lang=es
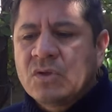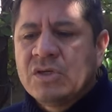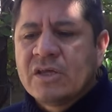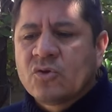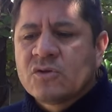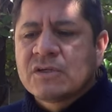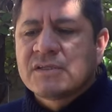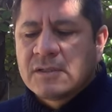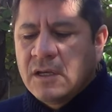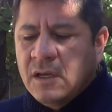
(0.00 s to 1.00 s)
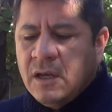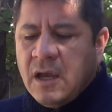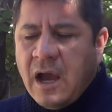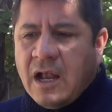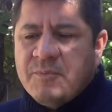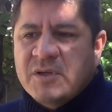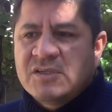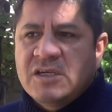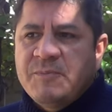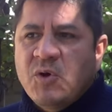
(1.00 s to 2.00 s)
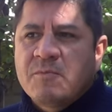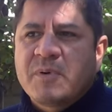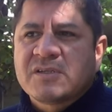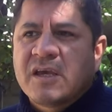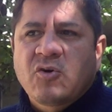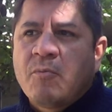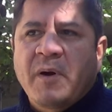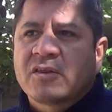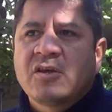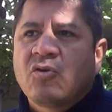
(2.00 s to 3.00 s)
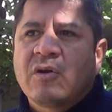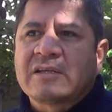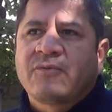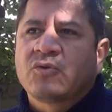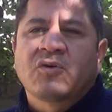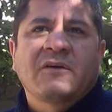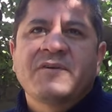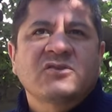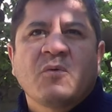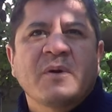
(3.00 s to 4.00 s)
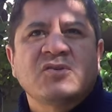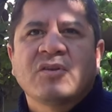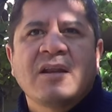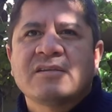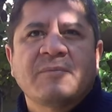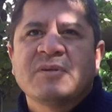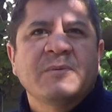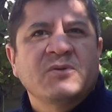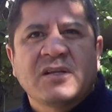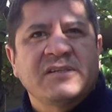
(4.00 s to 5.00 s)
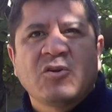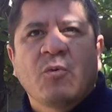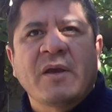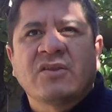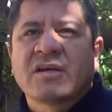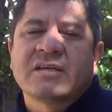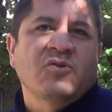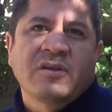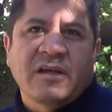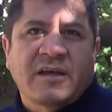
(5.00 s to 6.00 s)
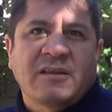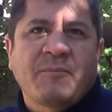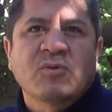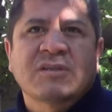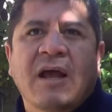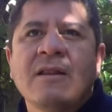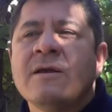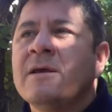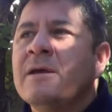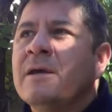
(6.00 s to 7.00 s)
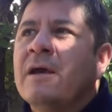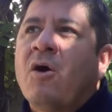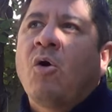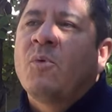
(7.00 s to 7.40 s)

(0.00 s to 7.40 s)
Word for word: Y entonces al principio empecé compartiendo las fotografías convencionales de principios del siglo XX, que son de tarjeta postal o